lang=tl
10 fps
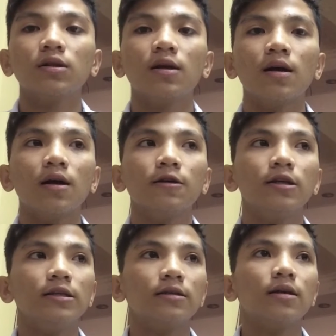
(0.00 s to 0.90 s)
na
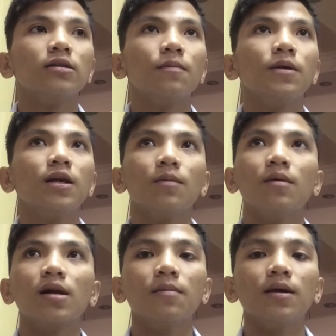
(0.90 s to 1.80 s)
isa sa
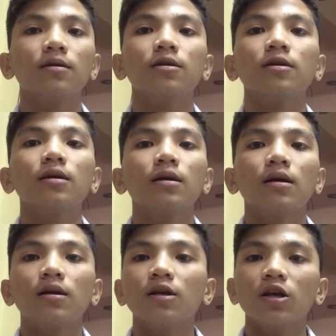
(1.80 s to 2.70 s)
pinakamaraming
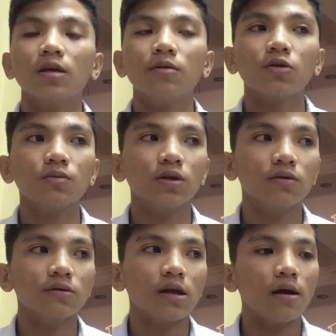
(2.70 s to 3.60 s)
nag-immersion po
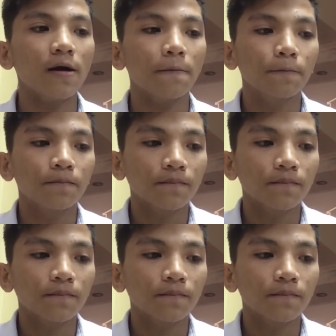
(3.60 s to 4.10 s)
dito sa